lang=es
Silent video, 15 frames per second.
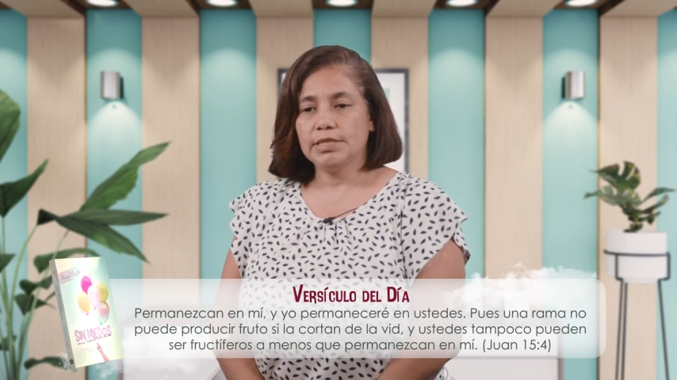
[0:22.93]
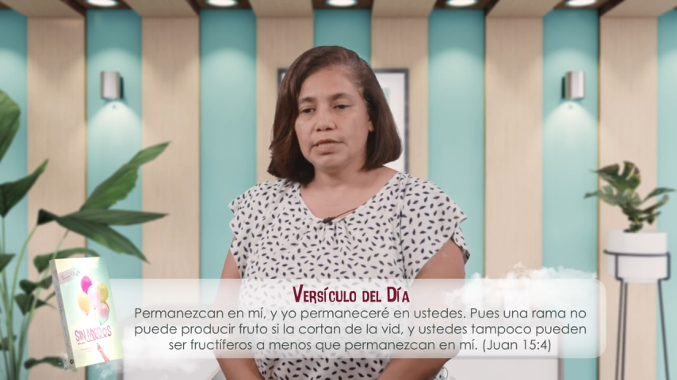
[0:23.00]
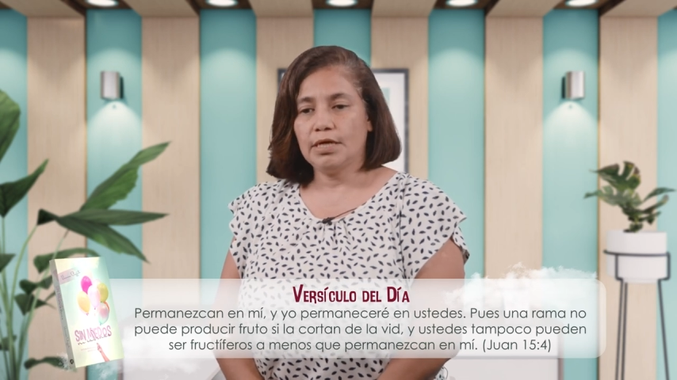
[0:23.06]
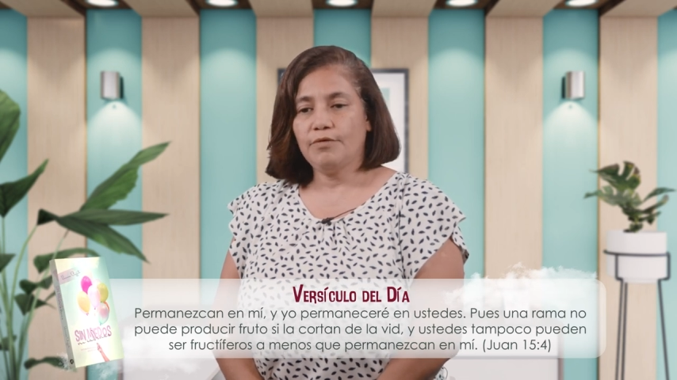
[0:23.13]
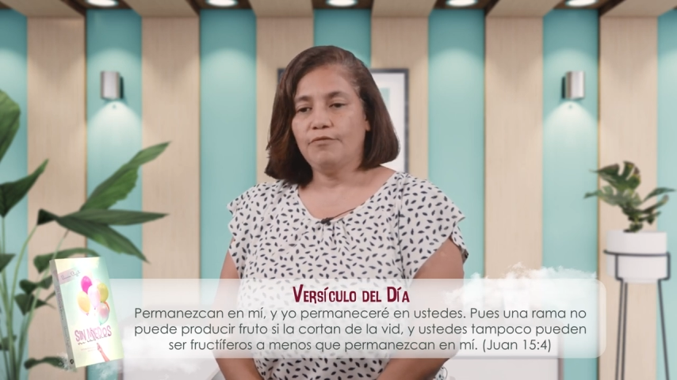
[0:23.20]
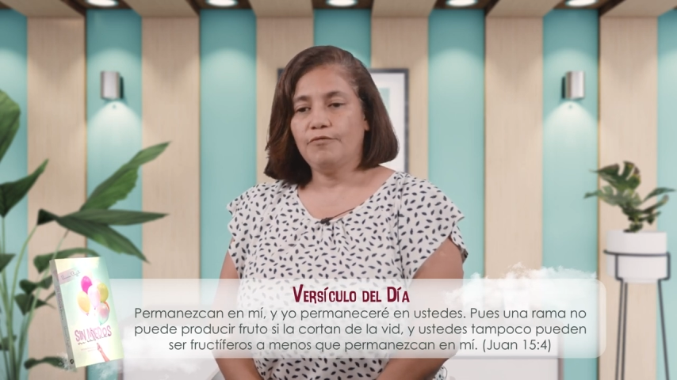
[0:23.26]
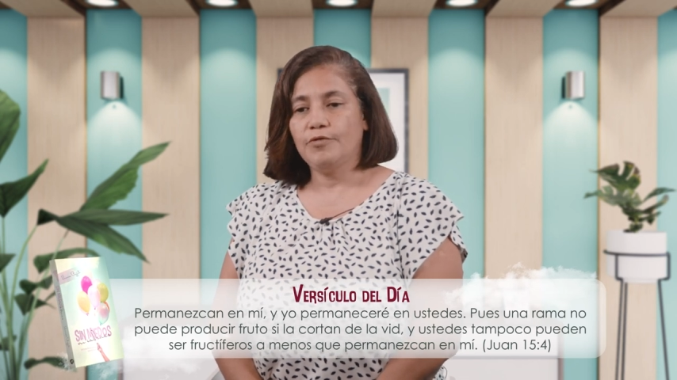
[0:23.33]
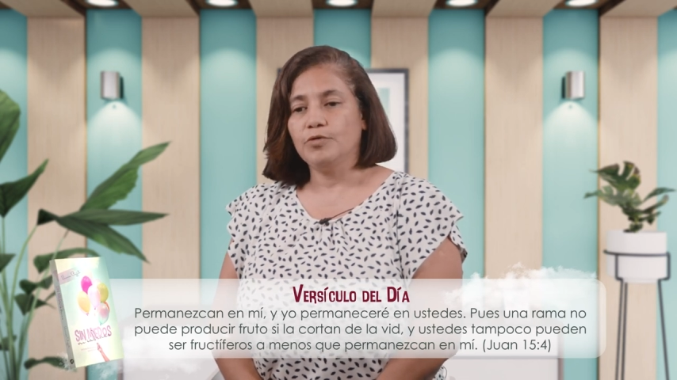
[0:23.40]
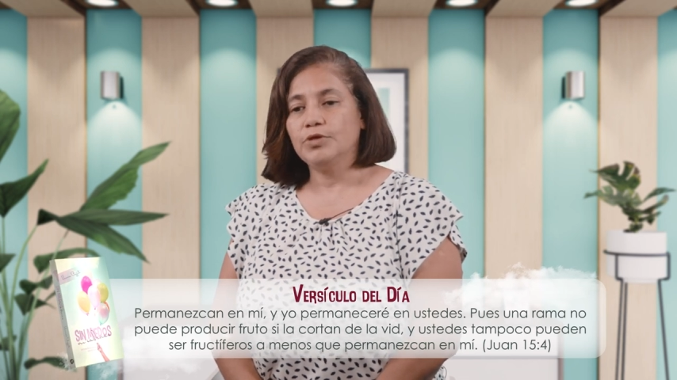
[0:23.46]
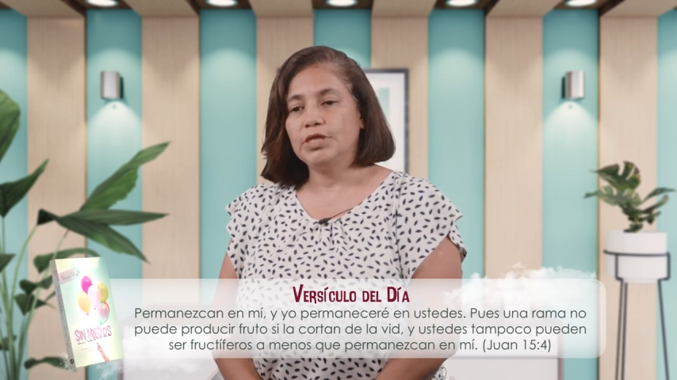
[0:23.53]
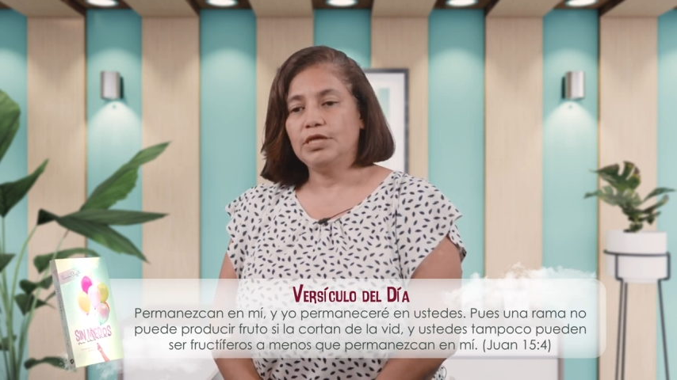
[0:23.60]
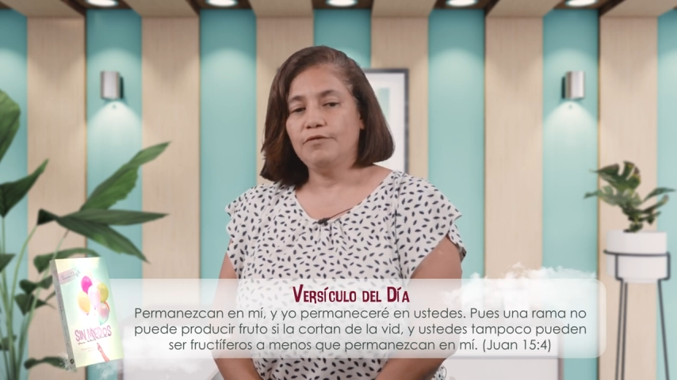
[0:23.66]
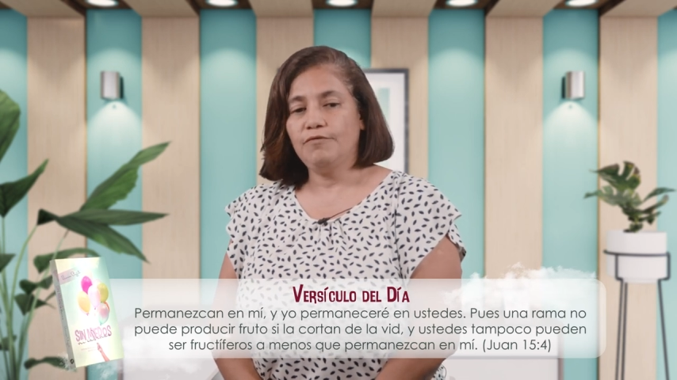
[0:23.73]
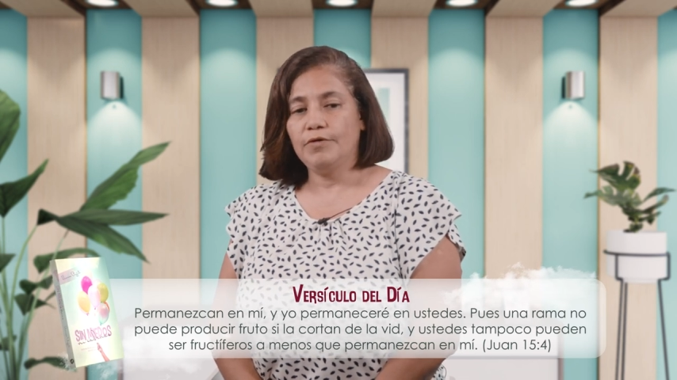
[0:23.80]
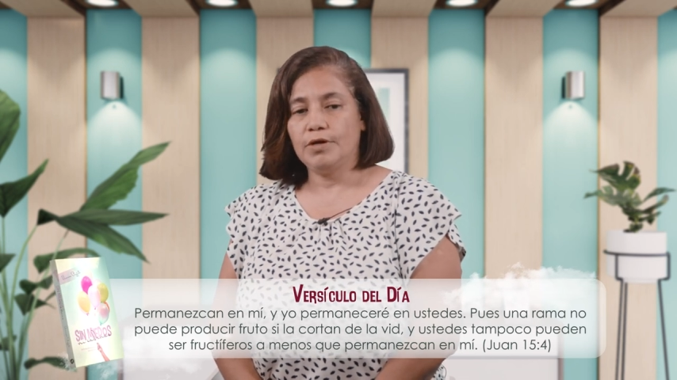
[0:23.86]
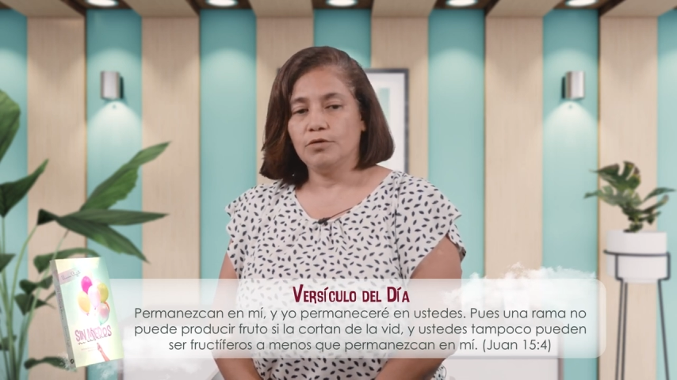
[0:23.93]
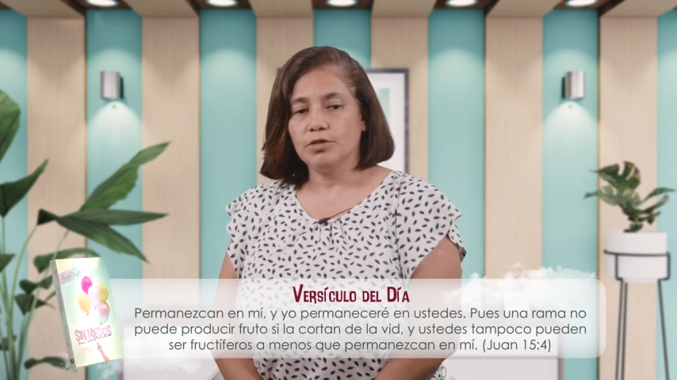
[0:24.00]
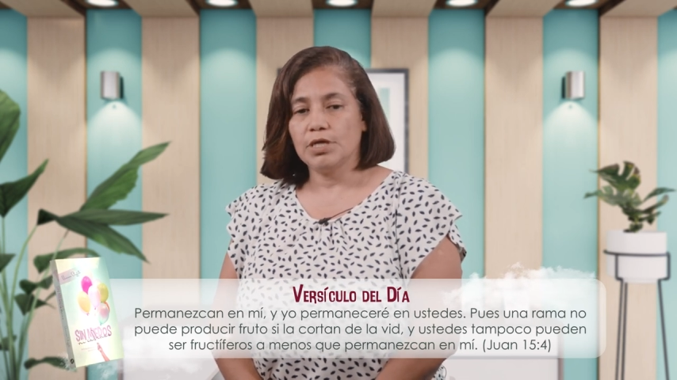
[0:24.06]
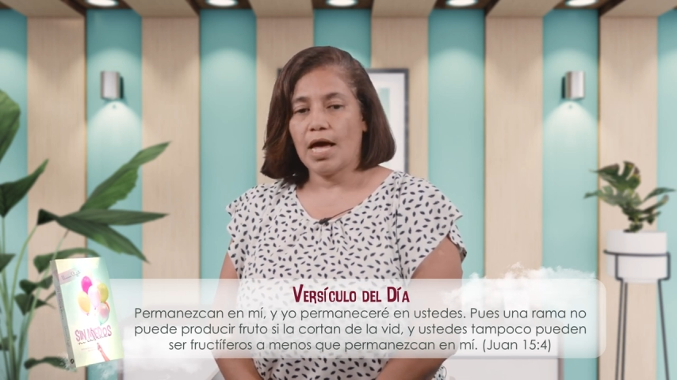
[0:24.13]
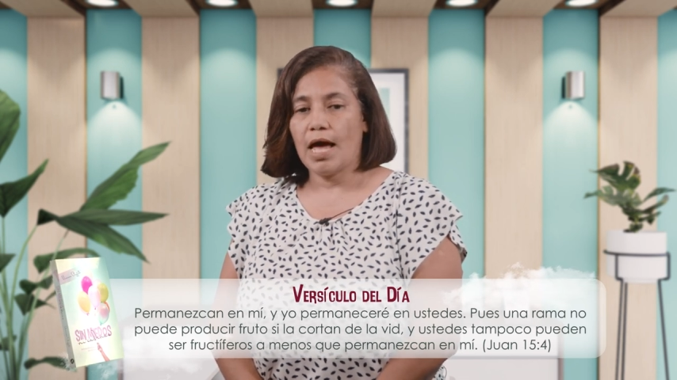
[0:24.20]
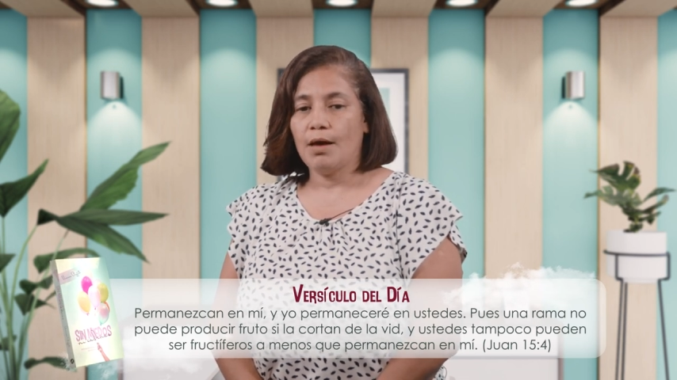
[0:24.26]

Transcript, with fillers: ser fructíferos